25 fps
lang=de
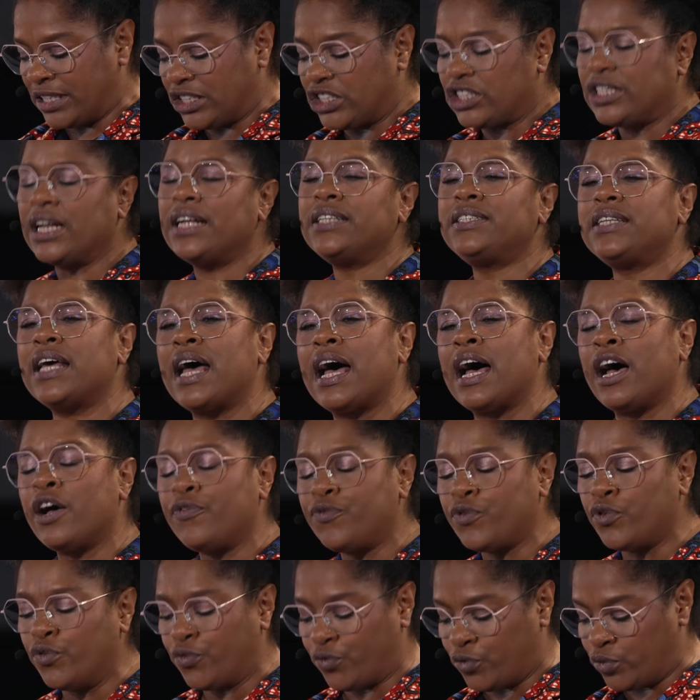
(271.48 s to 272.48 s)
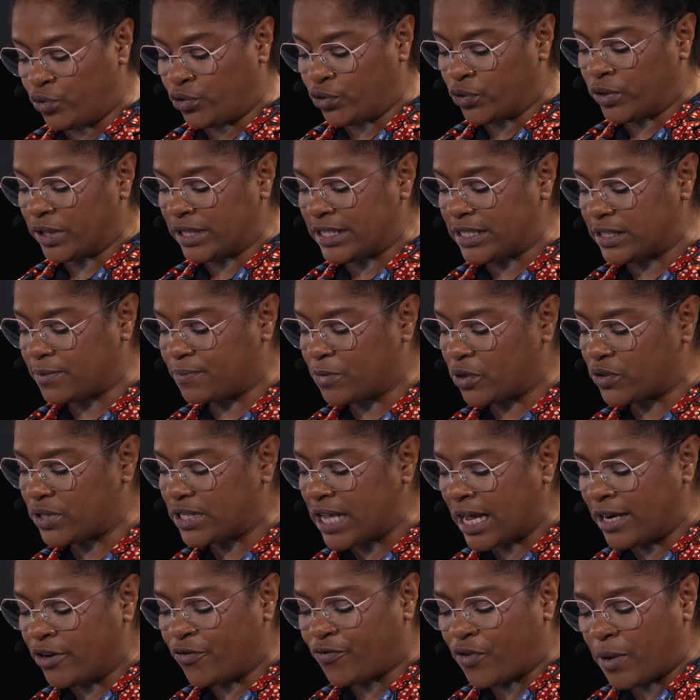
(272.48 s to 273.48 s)
stellt der Afrofuturismus
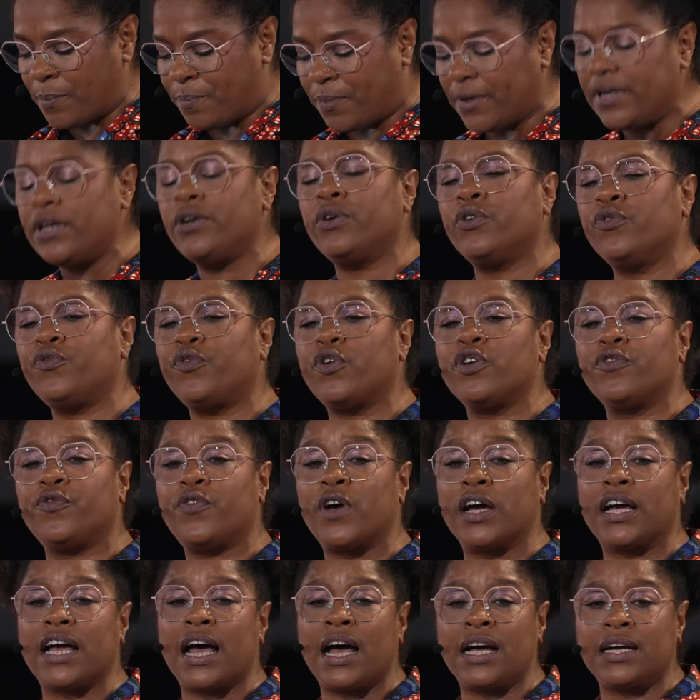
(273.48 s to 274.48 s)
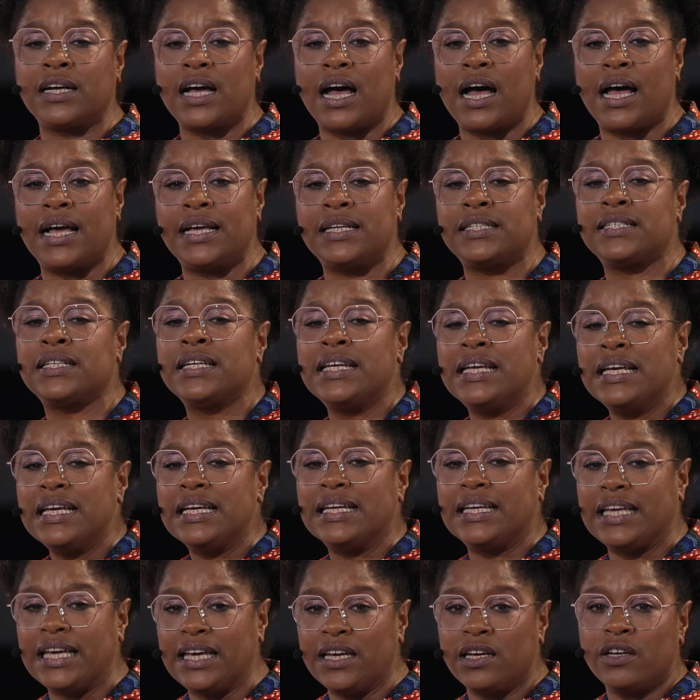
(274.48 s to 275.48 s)
eine Verbindung von Vergangenheit,
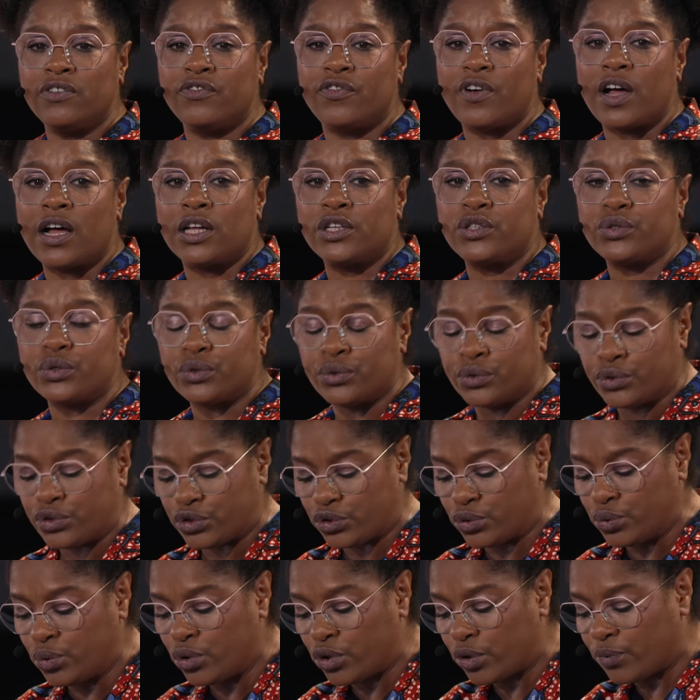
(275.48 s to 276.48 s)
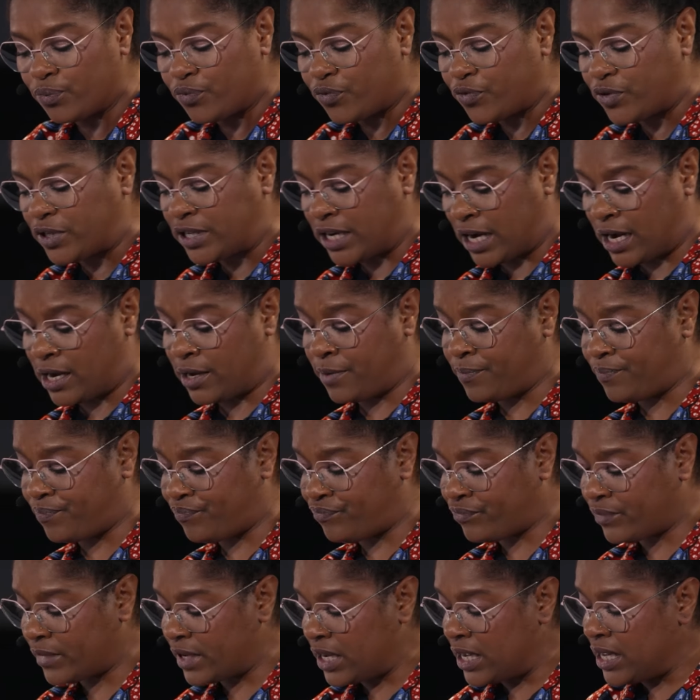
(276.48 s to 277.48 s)
Gegenwart und Zukunft dar.
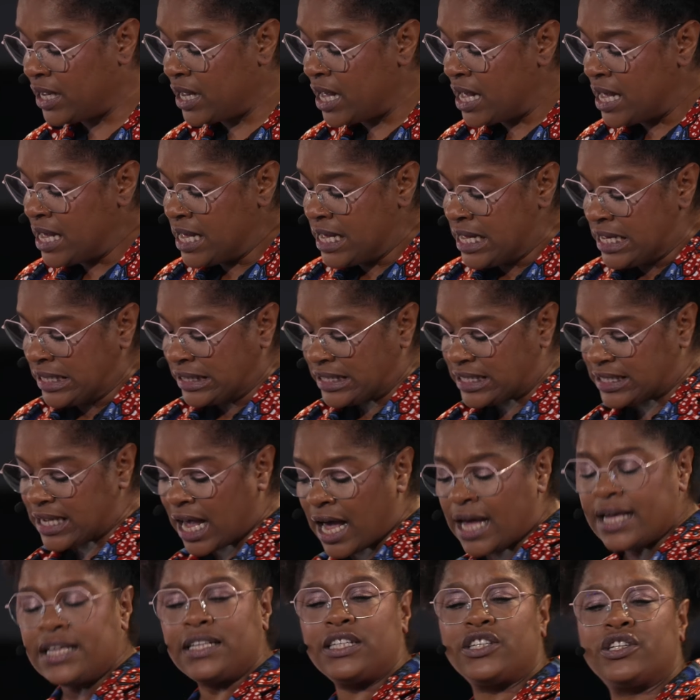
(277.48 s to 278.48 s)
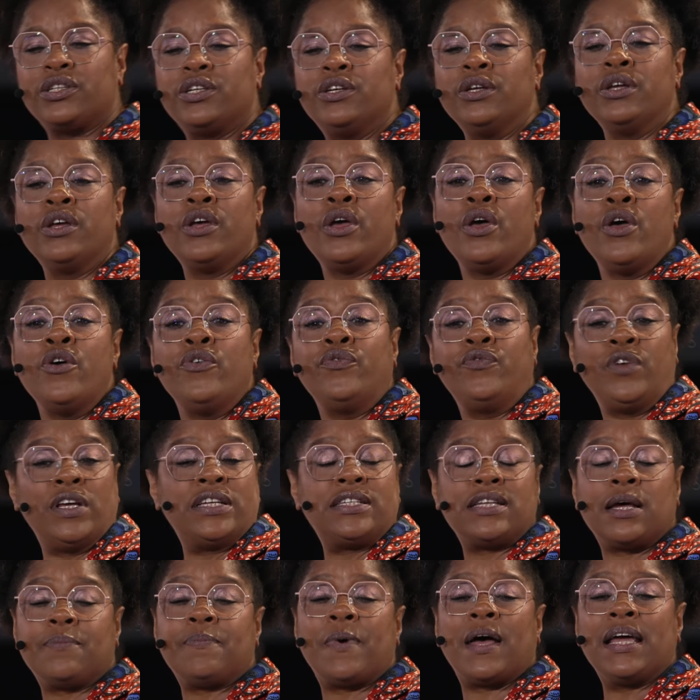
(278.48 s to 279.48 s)
Zeit
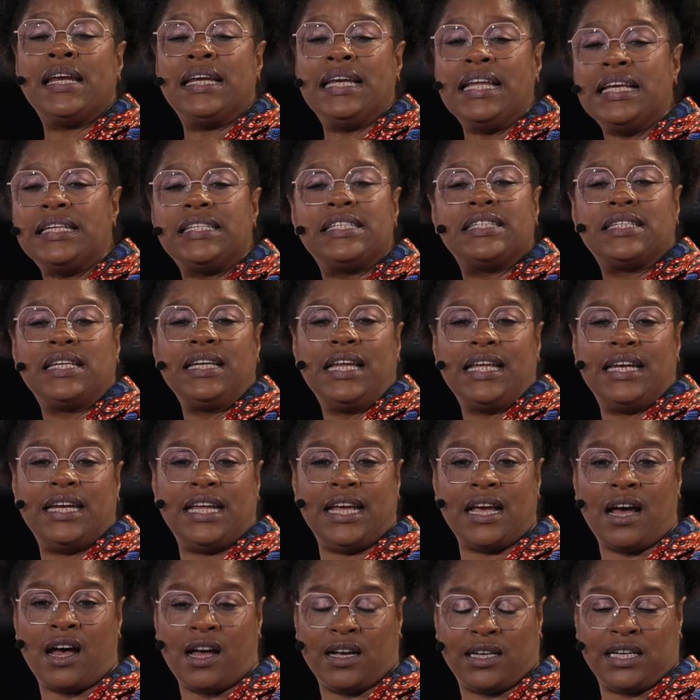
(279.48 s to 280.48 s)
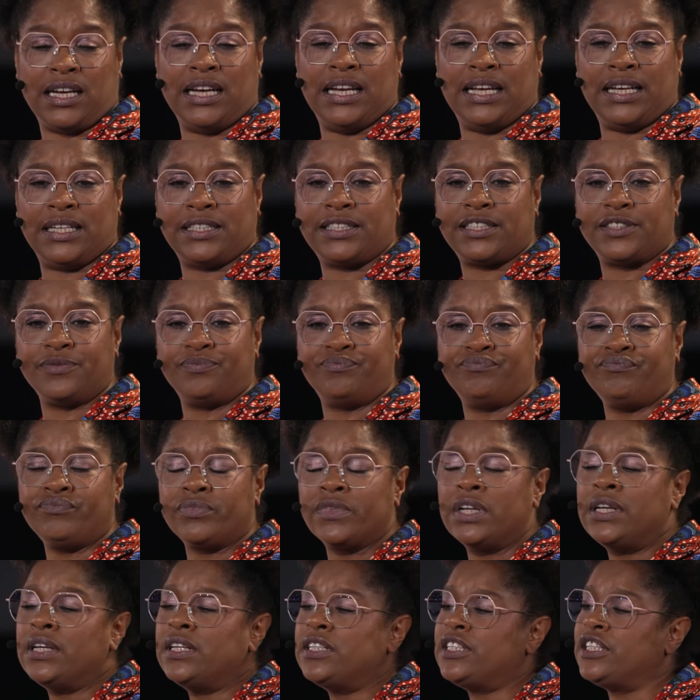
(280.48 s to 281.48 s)
wird dabei nicht linear gelesen.
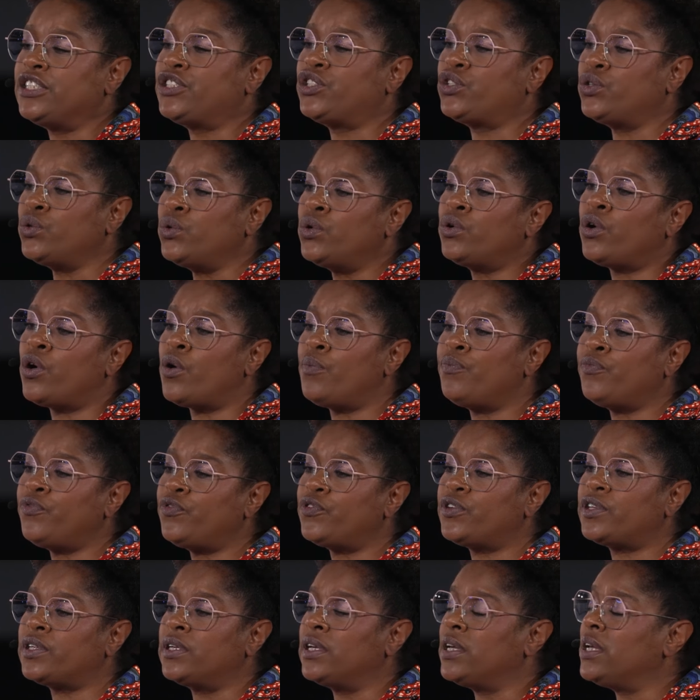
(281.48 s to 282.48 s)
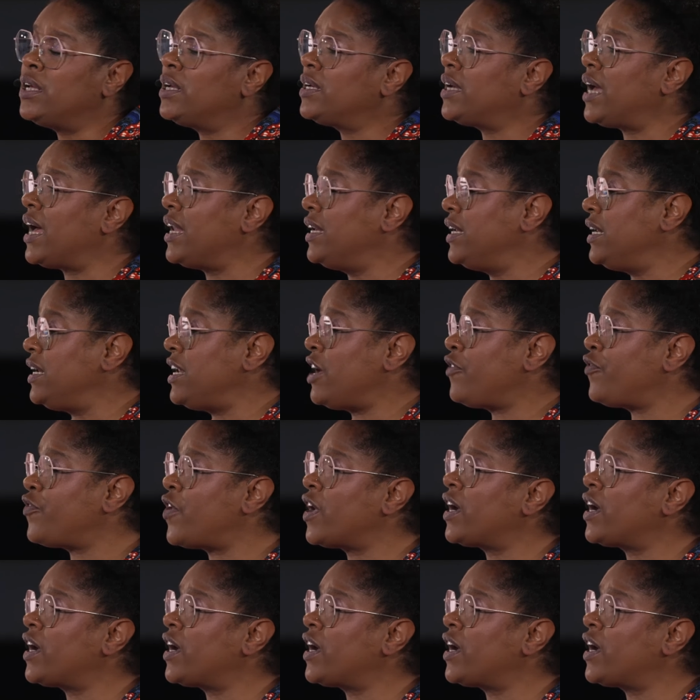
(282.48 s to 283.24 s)
Die Zukunft kann in der